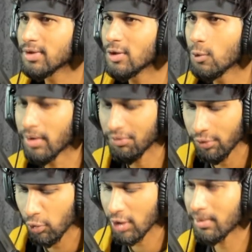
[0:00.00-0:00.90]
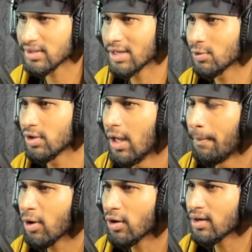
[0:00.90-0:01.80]
कि ऊपर फूलों की बरसात हो रही है
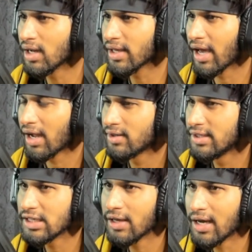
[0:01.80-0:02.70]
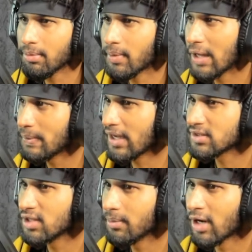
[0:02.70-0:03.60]
मेरे को करना क्या है ठीक है यहाँ पे बड़ा ही प्यार
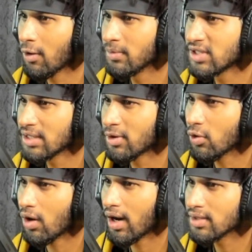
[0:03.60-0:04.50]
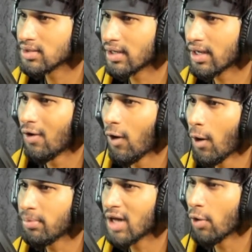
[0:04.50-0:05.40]
से दिल बनाओ शायद मेरे को आगे जाना है
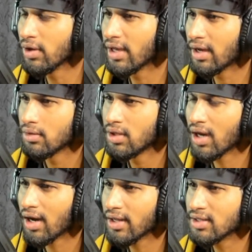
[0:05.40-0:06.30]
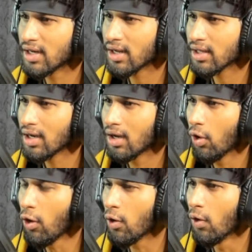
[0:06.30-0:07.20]
होप डाउन हेयर ये आगे नहीं जा रहा क्या
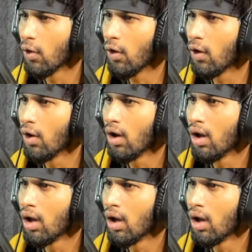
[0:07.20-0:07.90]
ओ, oh, ओ oh,